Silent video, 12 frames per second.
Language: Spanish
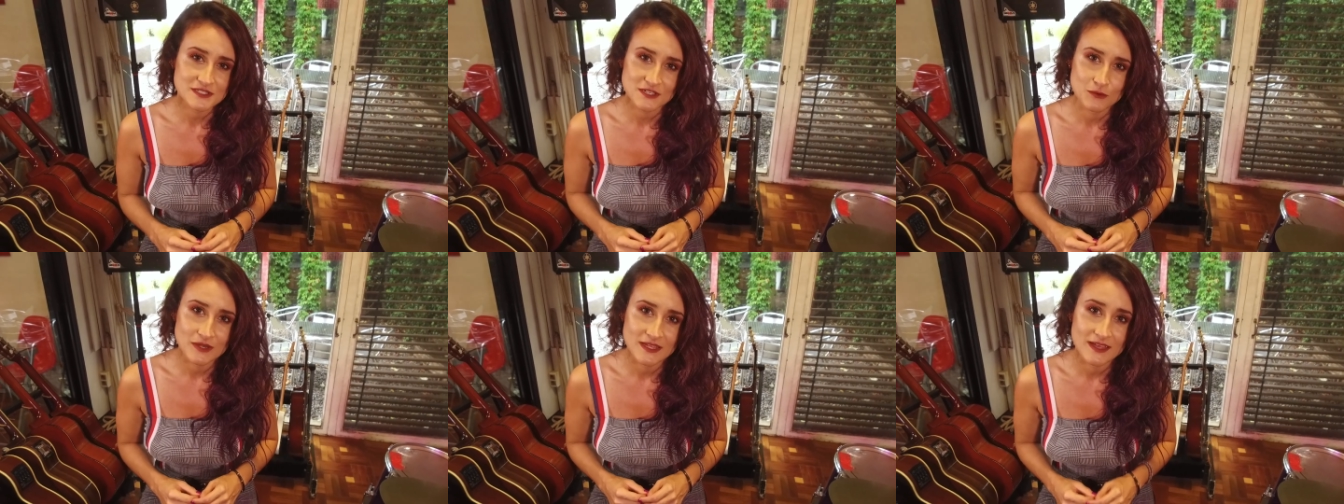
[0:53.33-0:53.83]

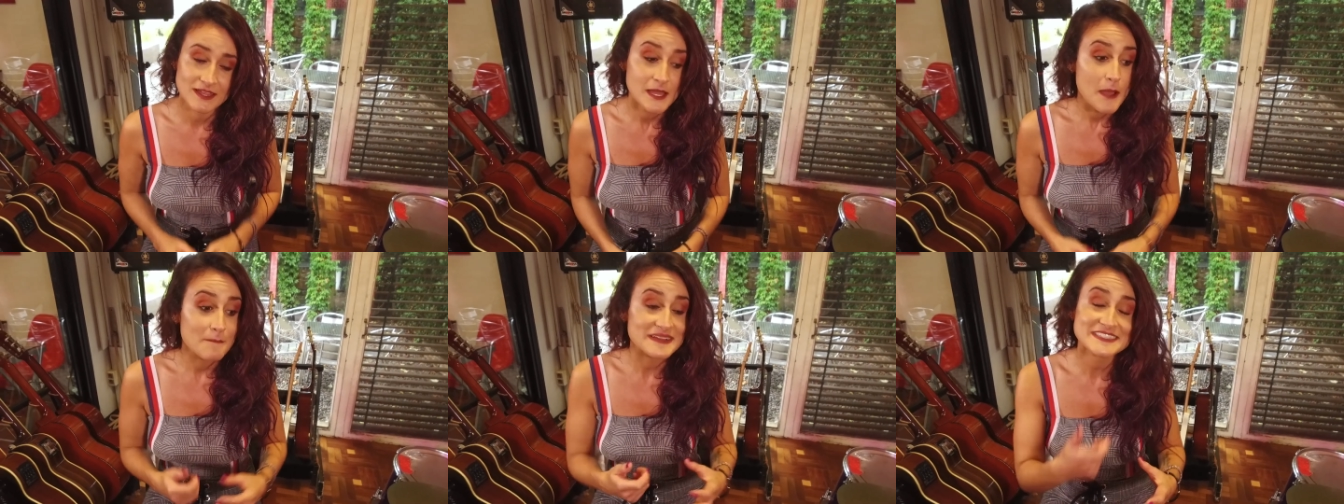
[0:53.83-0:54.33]
seguridad.
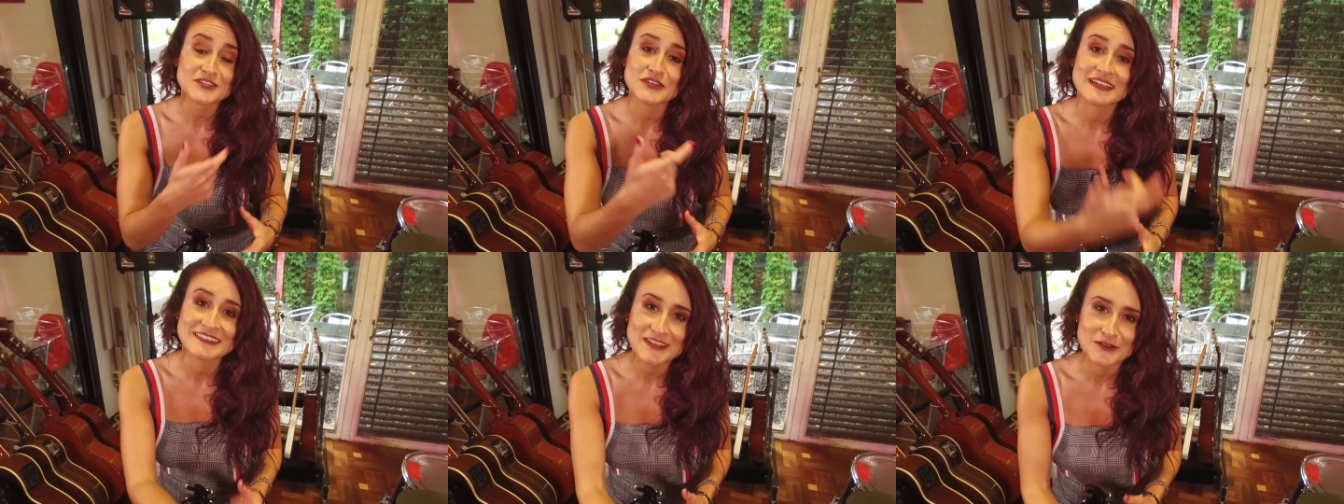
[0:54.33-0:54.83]
Vas a
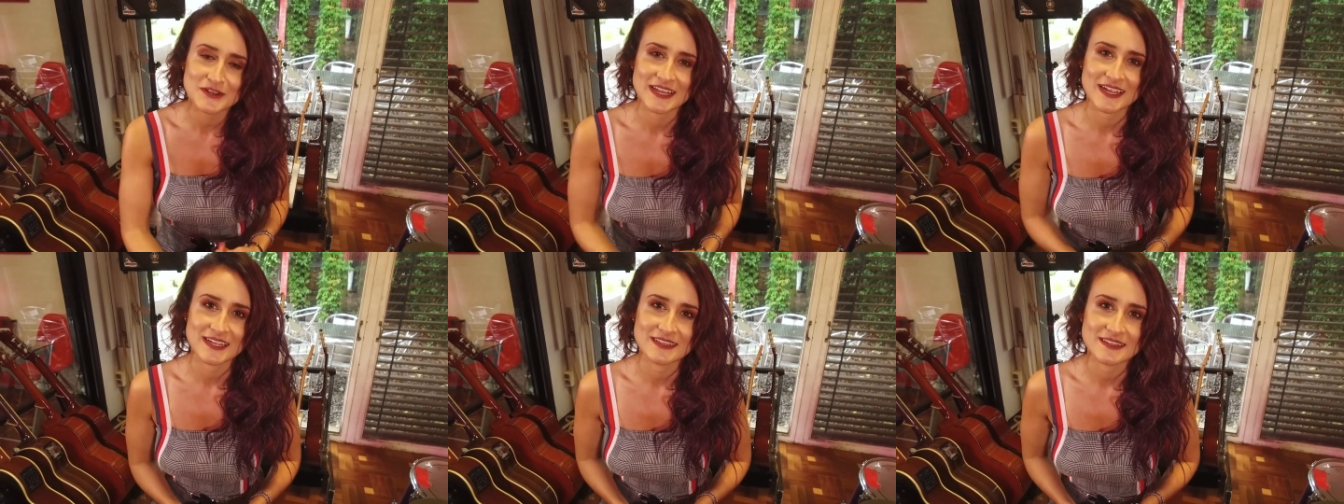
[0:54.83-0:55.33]
conectar con
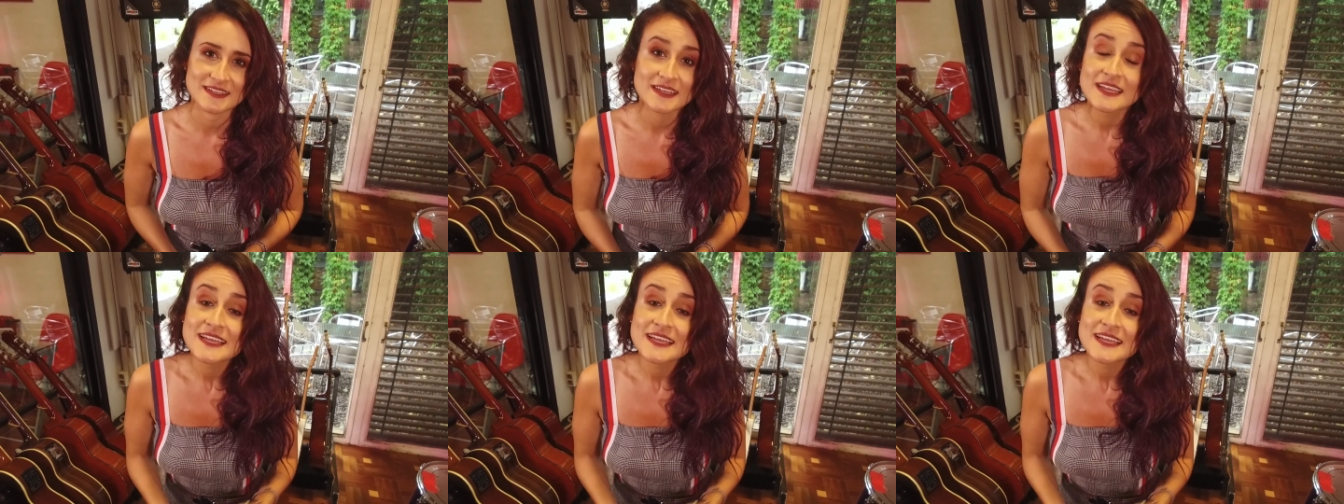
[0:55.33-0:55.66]
la gente.